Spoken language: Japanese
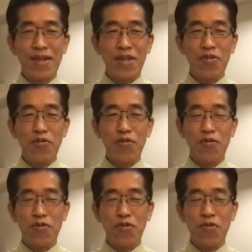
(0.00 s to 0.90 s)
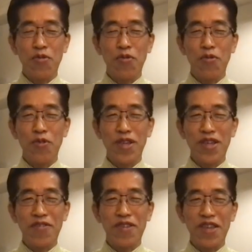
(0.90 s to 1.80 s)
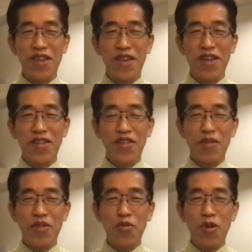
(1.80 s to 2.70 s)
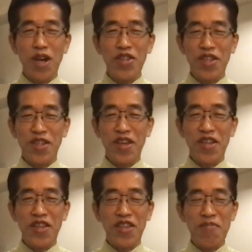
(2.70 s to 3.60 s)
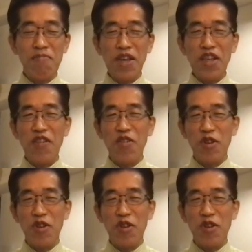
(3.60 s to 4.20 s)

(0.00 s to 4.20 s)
うん、ちょっと本当、今後の先行き、自民党勝っちゃっただけで心配だわ、